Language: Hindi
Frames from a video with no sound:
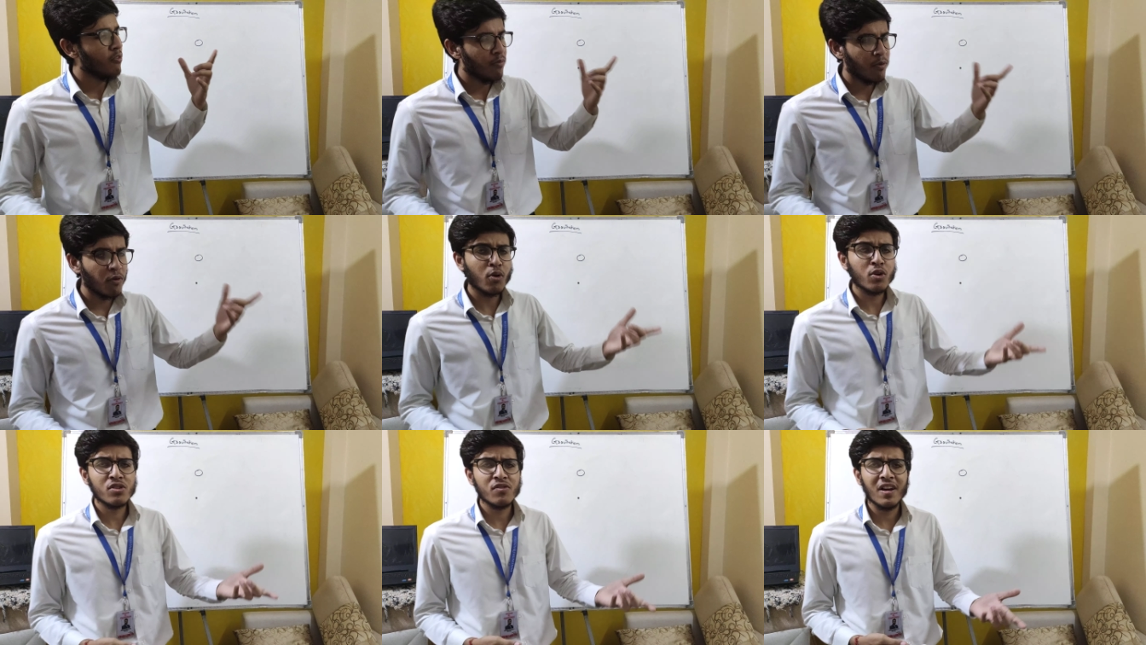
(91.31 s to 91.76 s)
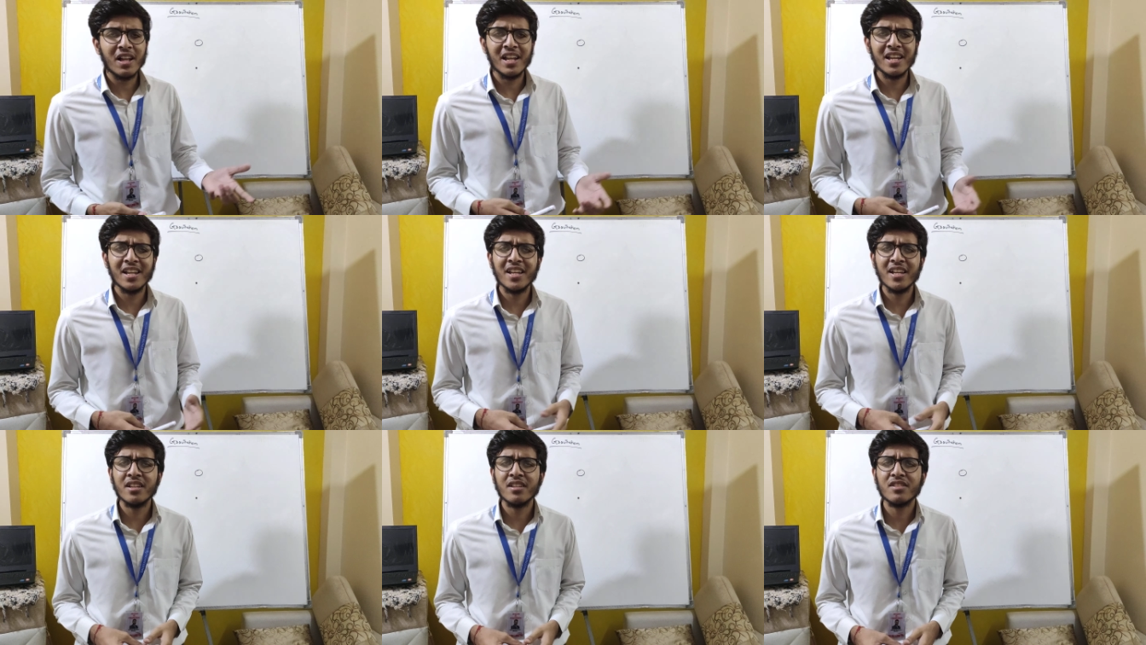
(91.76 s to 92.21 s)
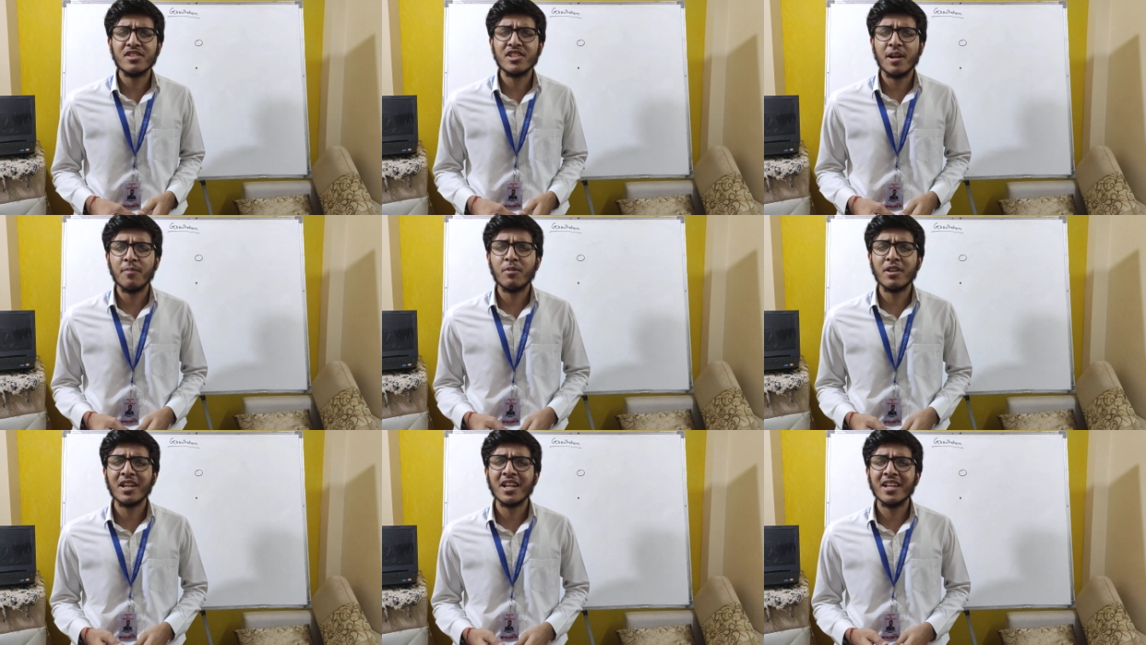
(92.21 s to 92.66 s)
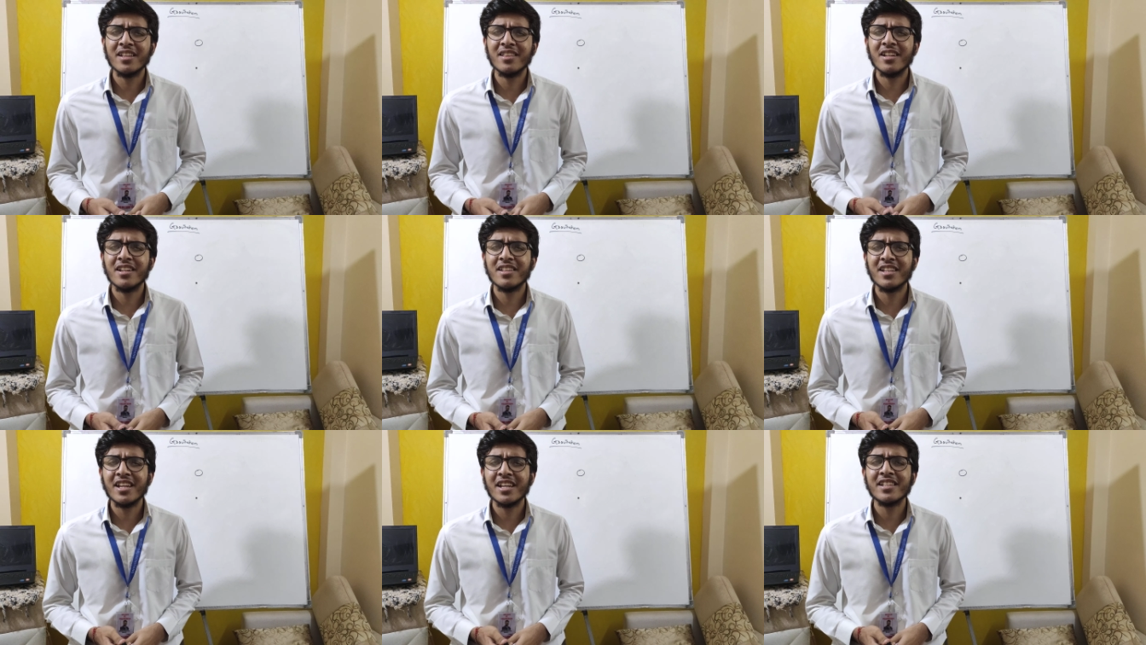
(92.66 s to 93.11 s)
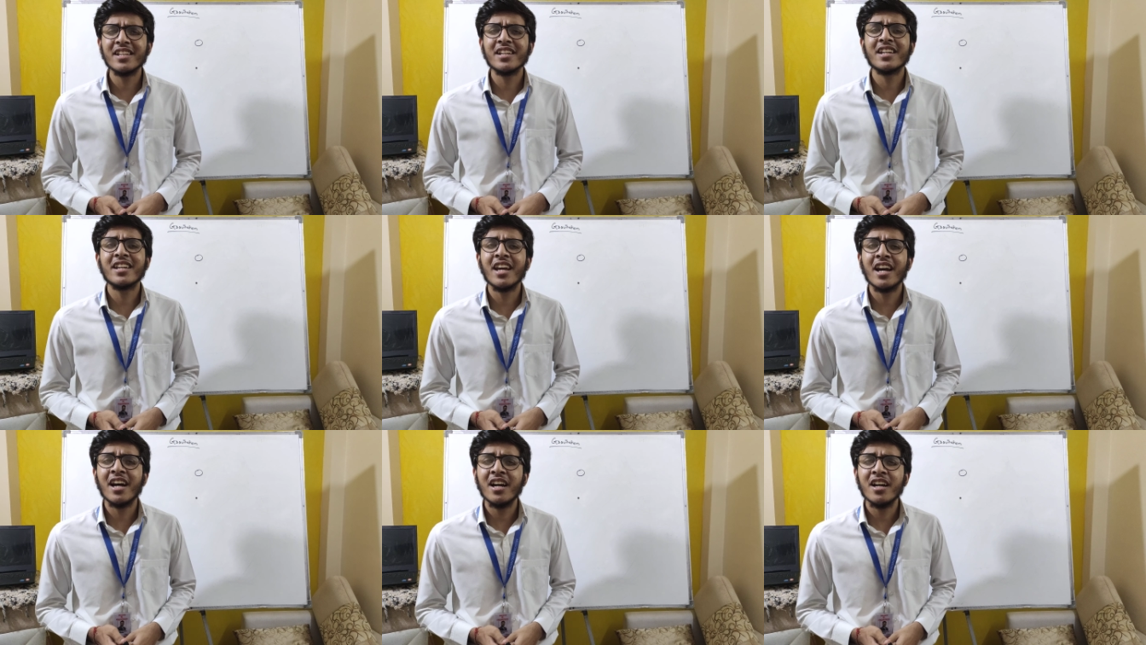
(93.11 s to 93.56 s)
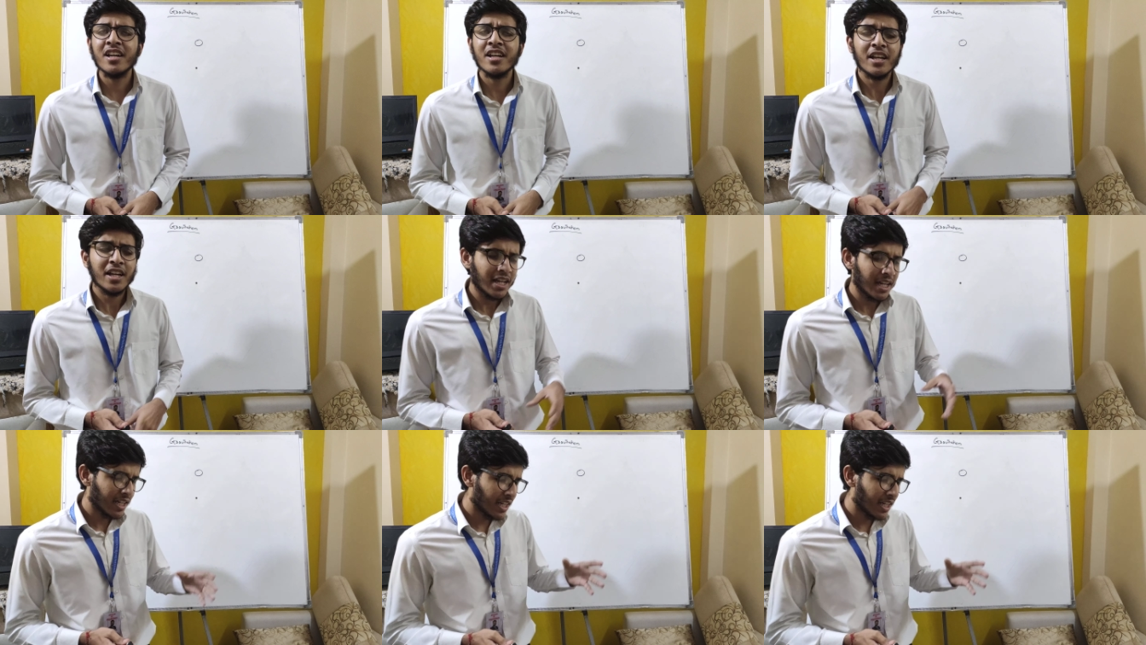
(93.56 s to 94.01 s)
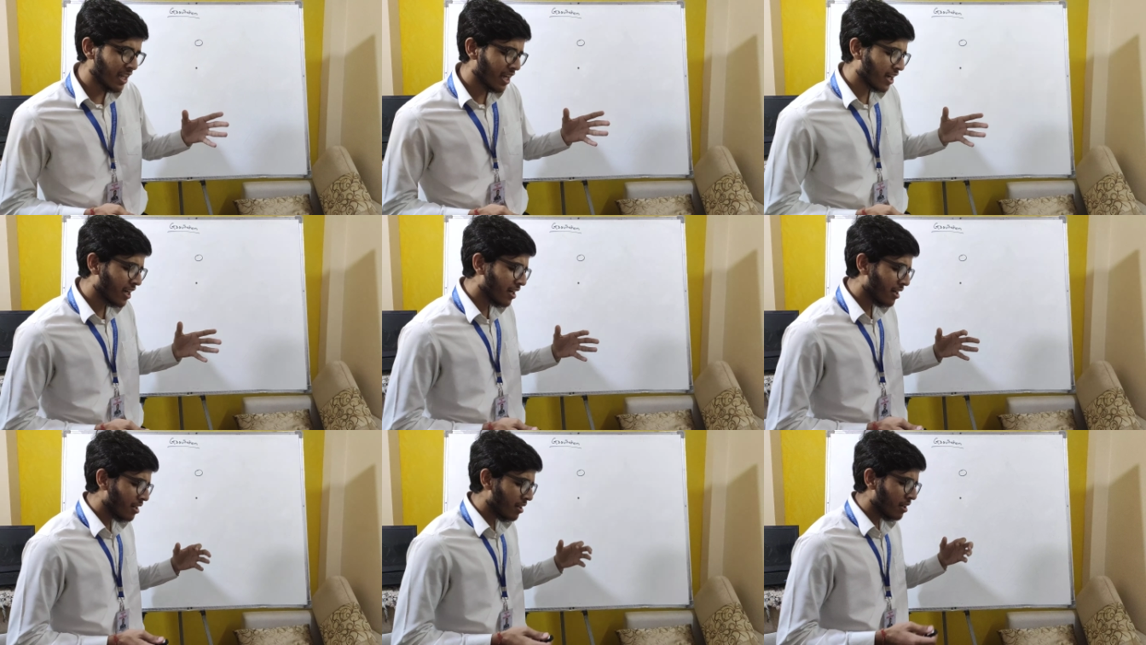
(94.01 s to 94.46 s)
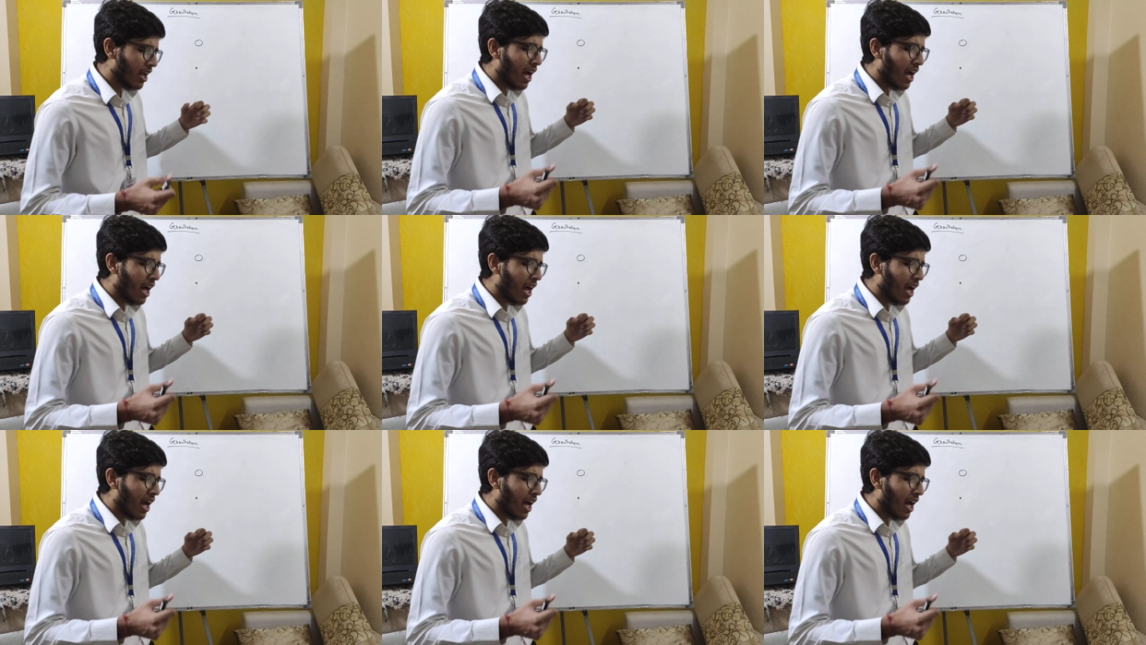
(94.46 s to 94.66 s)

फोर्स वाले चैप्टर के अंदर दिया था क्या कि अगर